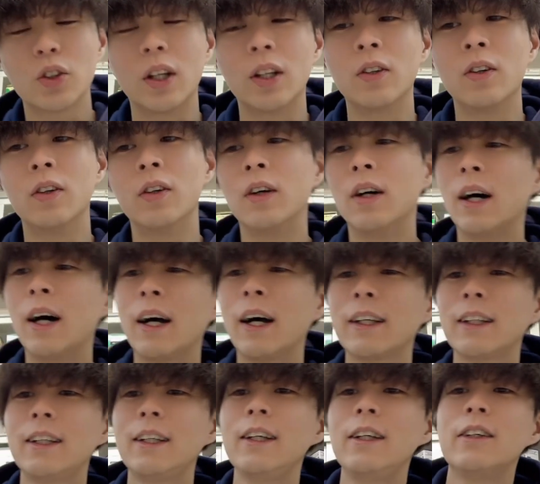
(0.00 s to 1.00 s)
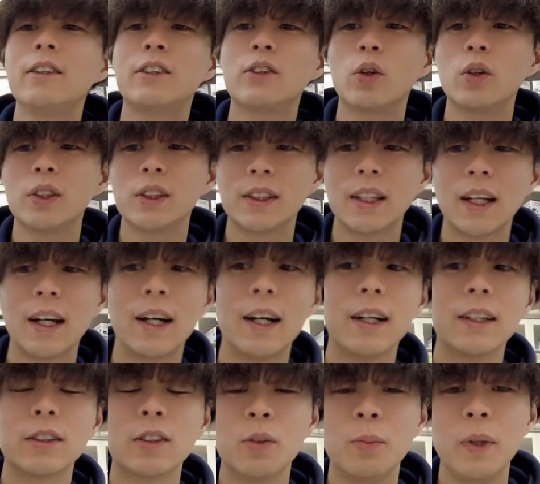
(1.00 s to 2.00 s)
とはっきりとし
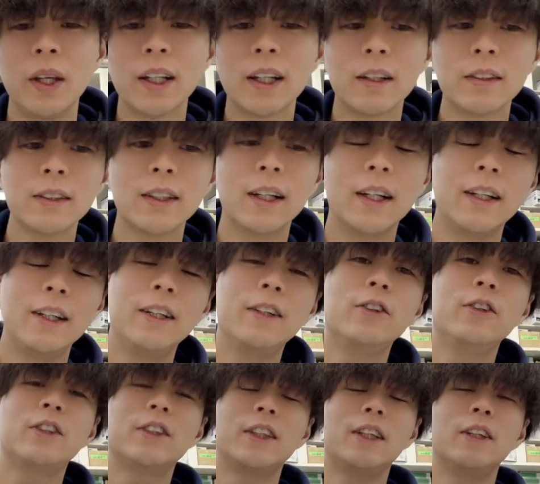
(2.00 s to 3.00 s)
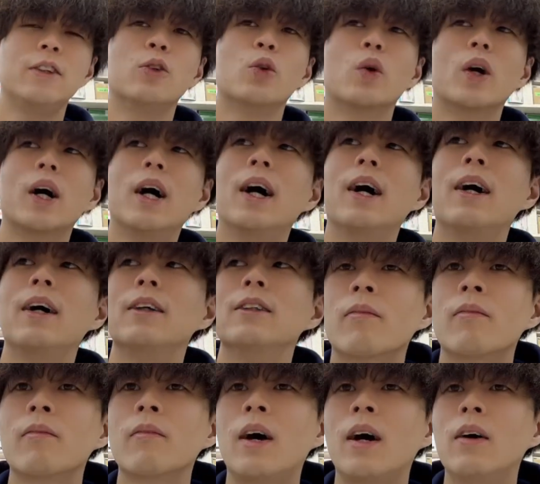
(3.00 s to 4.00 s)
たその明確な理由っていうのが
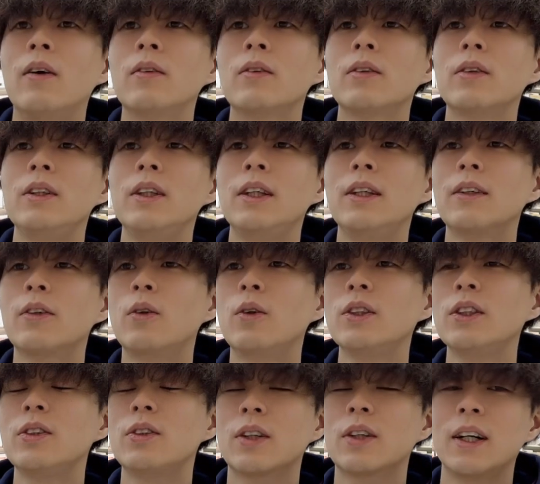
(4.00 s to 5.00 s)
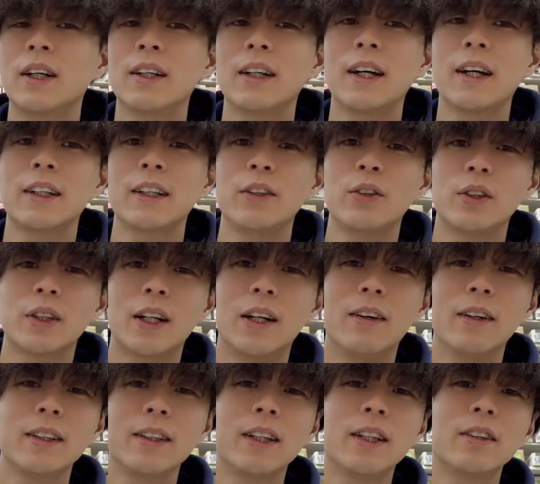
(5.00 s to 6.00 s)
本当に個人の考え方によって
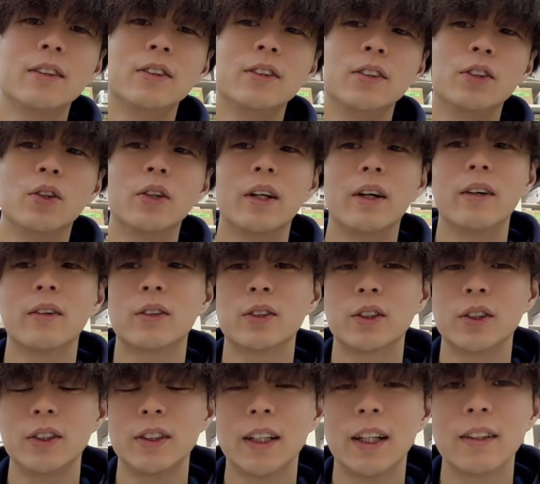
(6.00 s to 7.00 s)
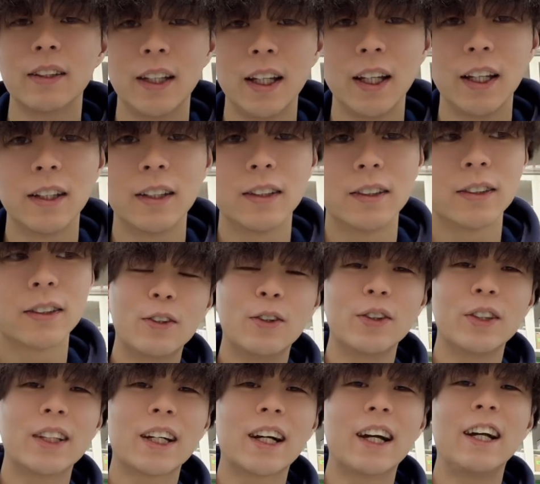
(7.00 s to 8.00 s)
変わってくるようなお薬なんで、こ
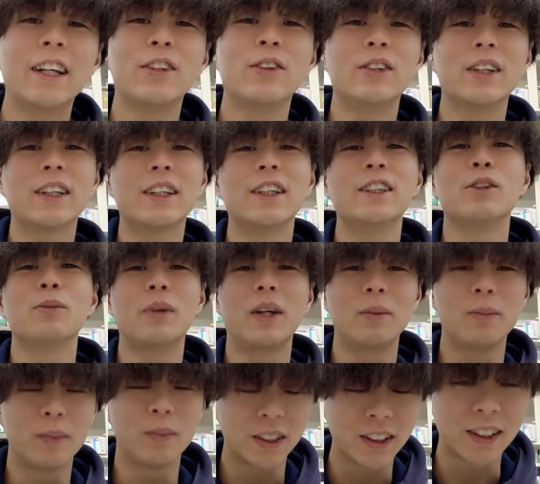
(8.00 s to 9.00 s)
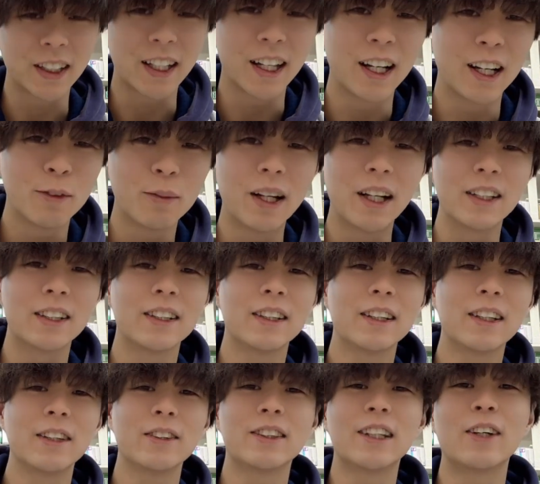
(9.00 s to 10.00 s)
ういった回答になってしまいましたが、
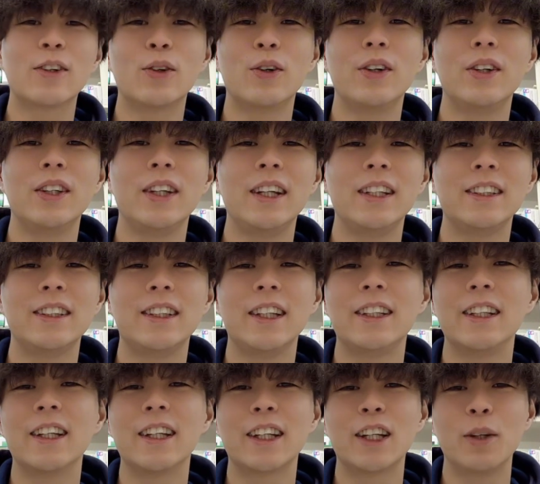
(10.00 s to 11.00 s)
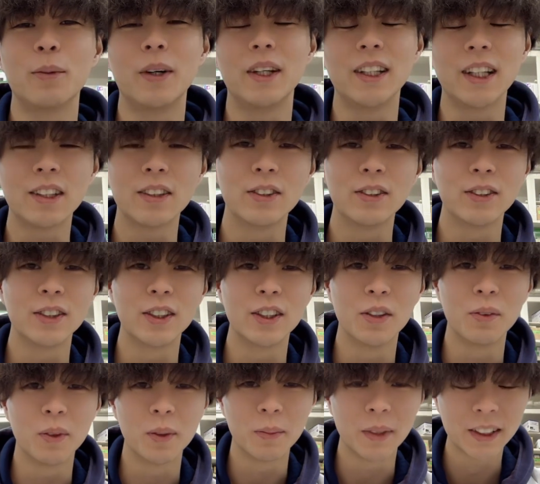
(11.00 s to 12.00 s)
参考にしていただければいいなというふうに
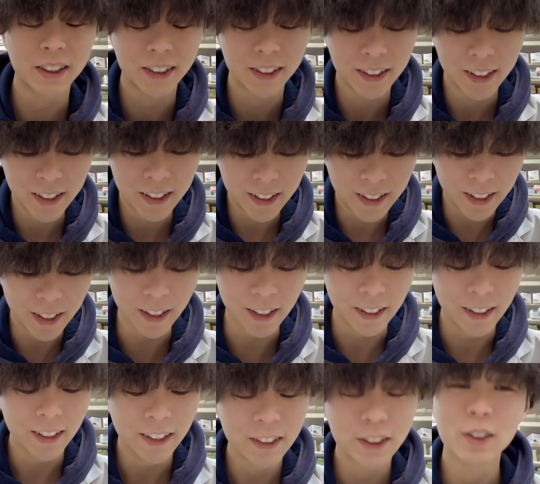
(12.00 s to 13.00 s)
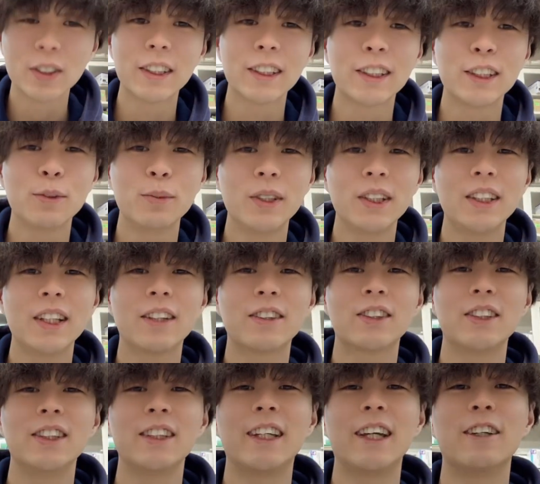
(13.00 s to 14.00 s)
思います。ちょっと久しぶりにね
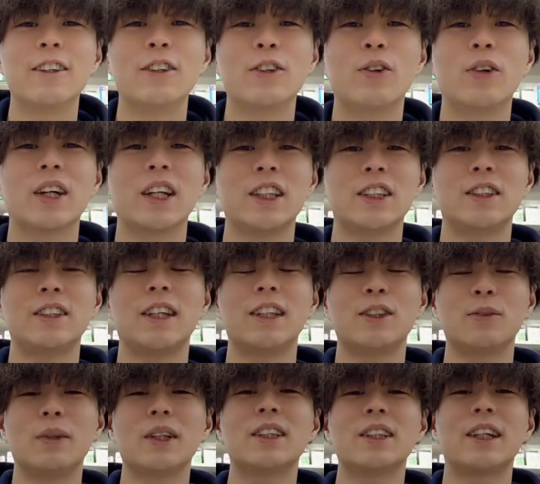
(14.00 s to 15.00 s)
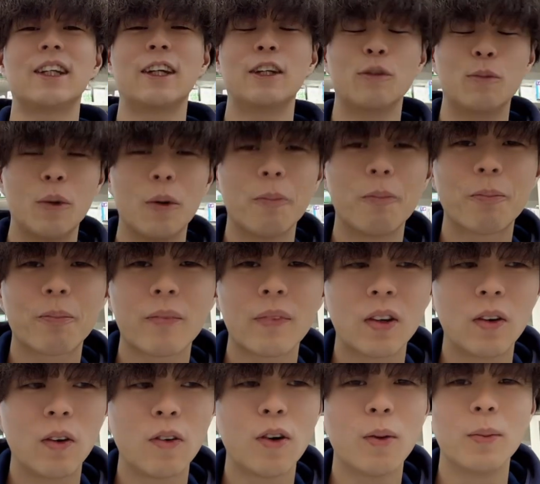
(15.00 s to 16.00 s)
薬系の動画出しましたけども、
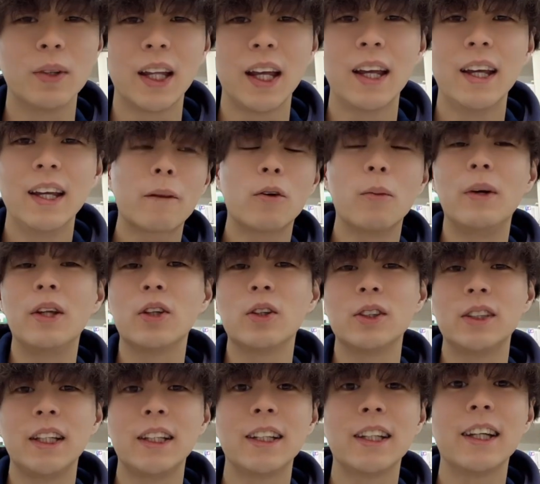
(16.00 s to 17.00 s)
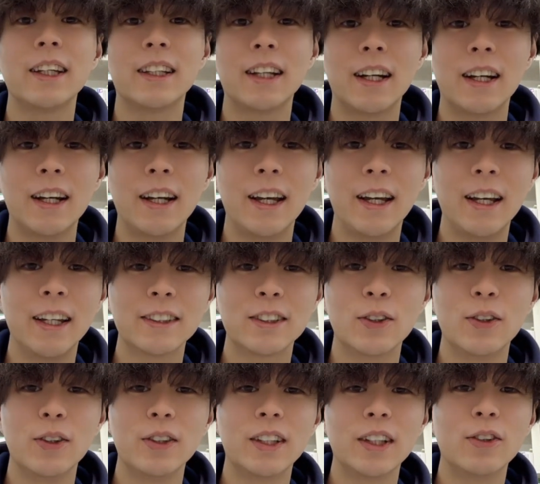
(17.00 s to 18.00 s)
今後もねコメントしていただいたら、
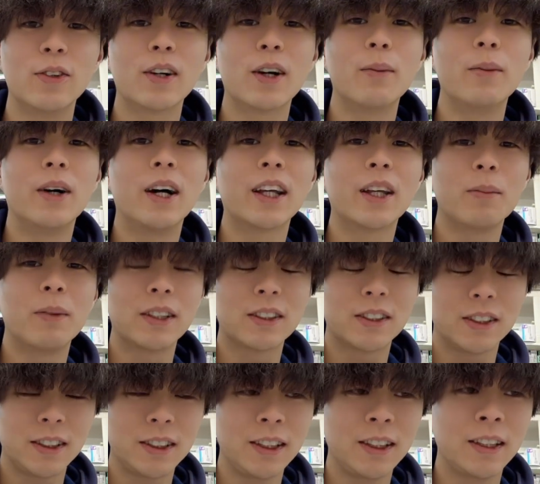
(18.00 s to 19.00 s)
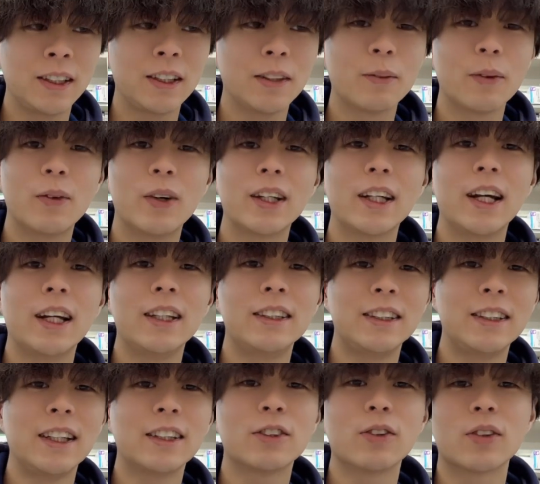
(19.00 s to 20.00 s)
そういった動画もあげますし、やっぱ話
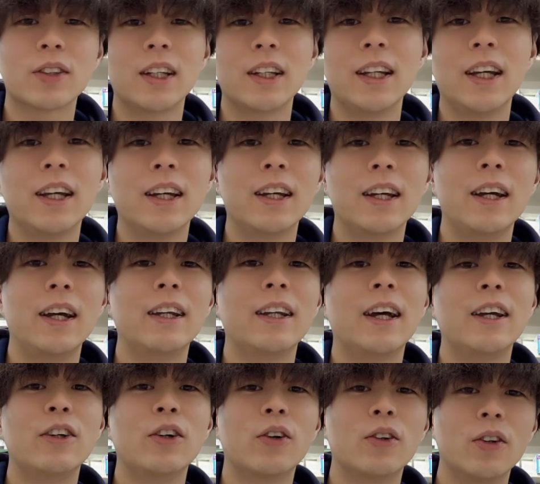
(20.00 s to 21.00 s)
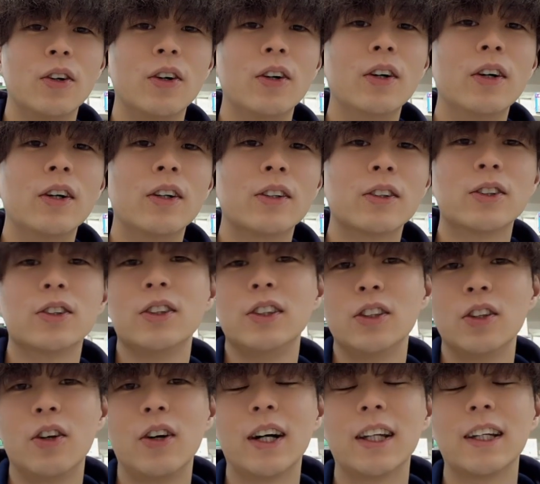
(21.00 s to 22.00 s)
題にね沿ったね内容の
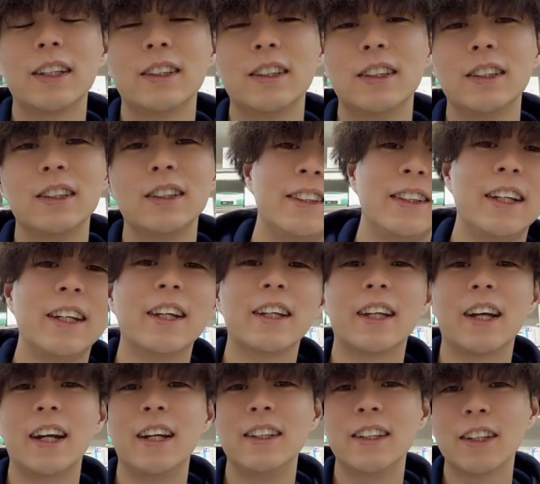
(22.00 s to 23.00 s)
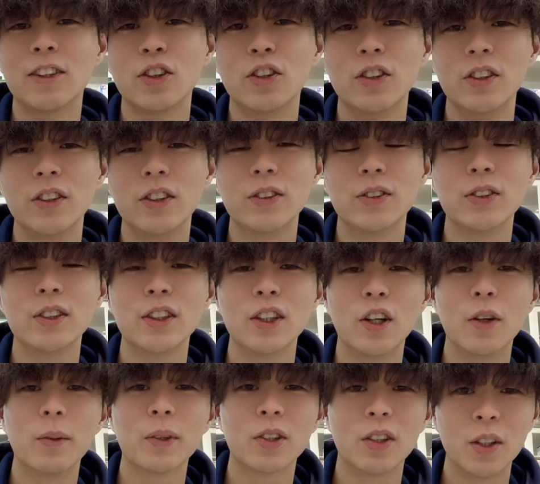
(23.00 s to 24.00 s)
薬のお話していけたらいいなというふうに
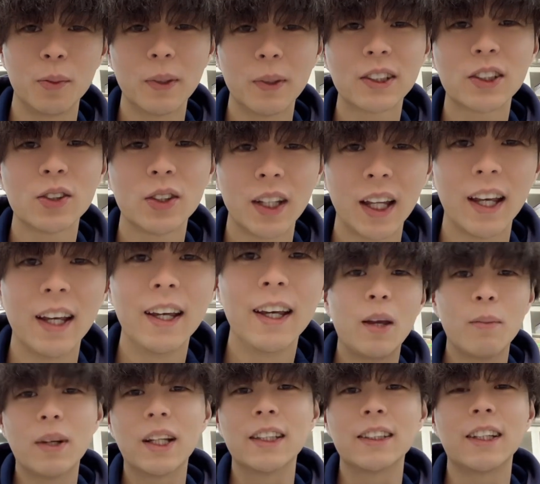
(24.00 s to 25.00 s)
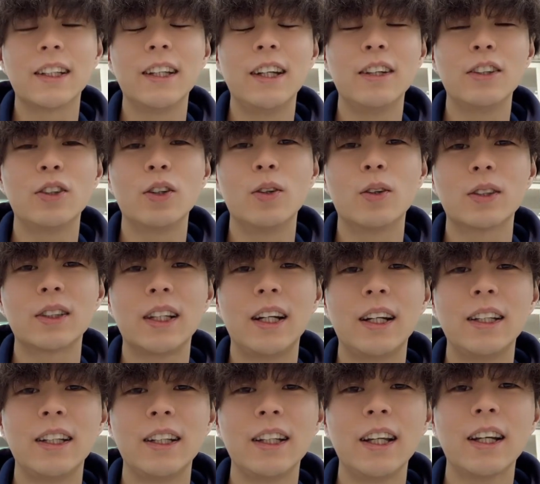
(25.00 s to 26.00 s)
思っておりますので、まだチャンネル登録さ
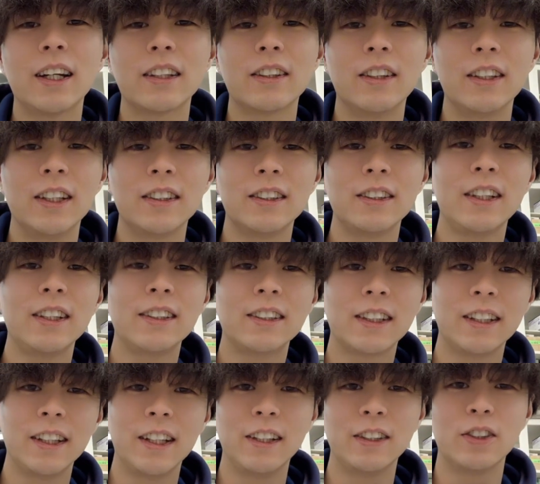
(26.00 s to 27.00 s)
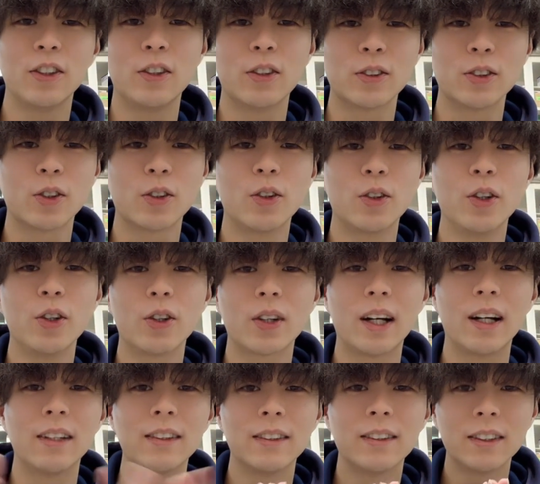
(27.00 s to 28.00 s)
れていない方はですね、チャンネル登録と高評
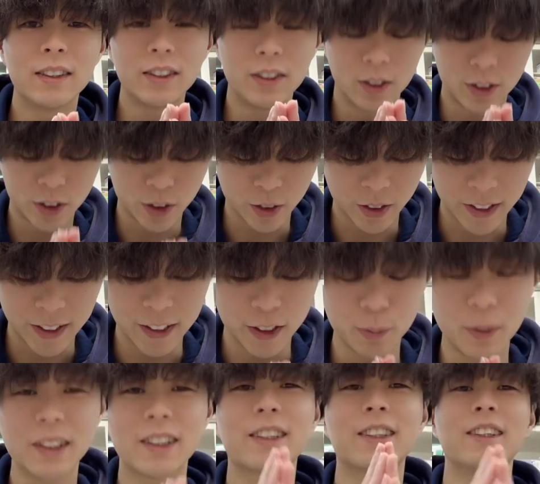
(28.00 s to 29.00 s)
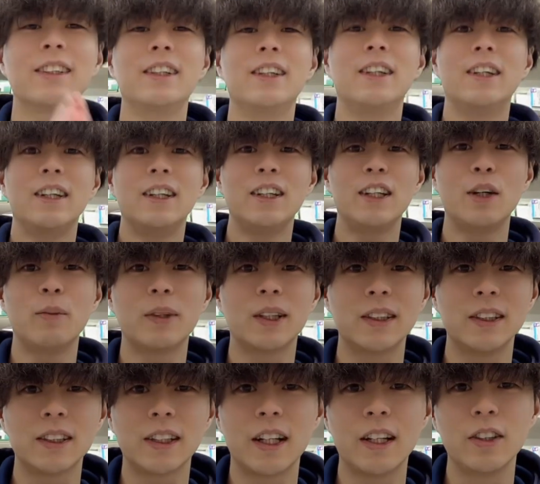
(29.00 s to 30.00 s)
価よろしくお願いします。ではま
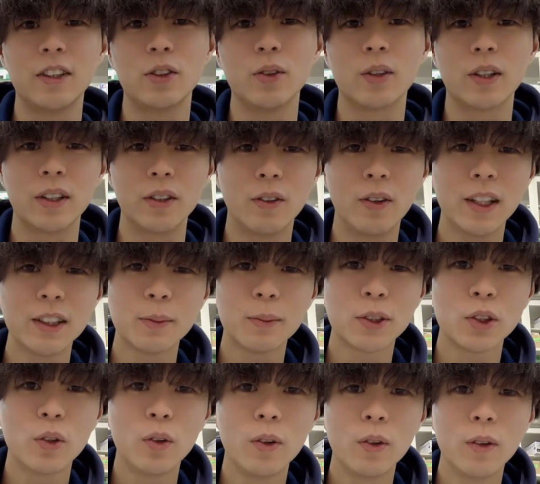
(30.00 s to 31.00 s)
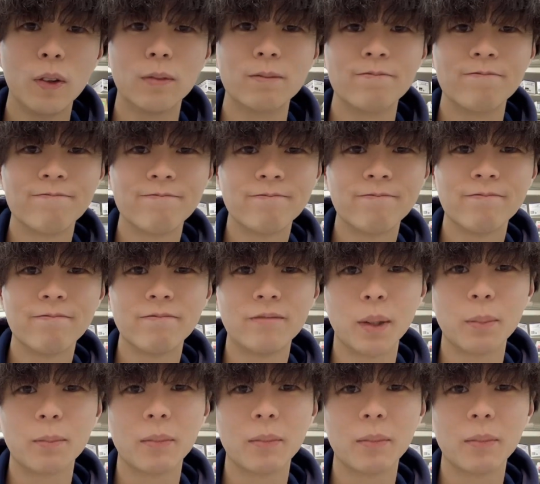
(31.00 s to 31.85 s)
た次回の動画でお会いしましょう。バイ